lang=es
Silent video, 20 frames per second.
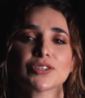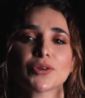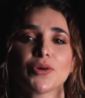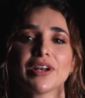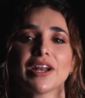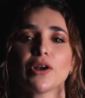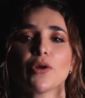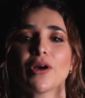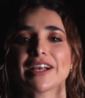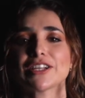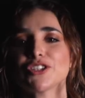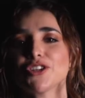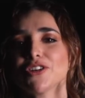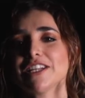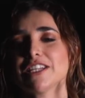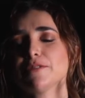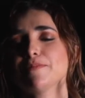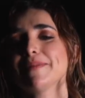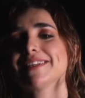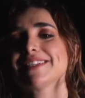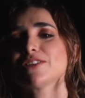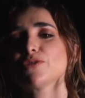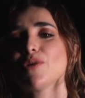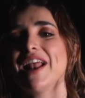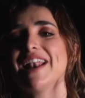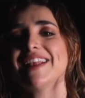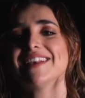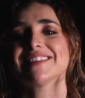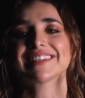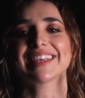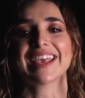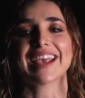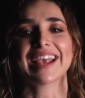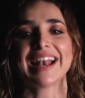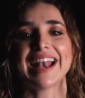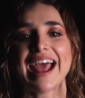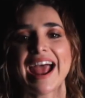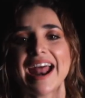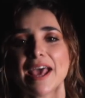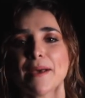con erogaciones mensuales que
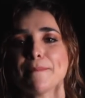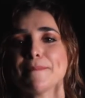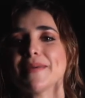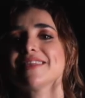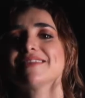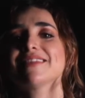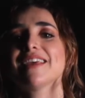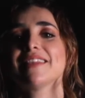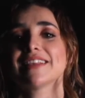claramente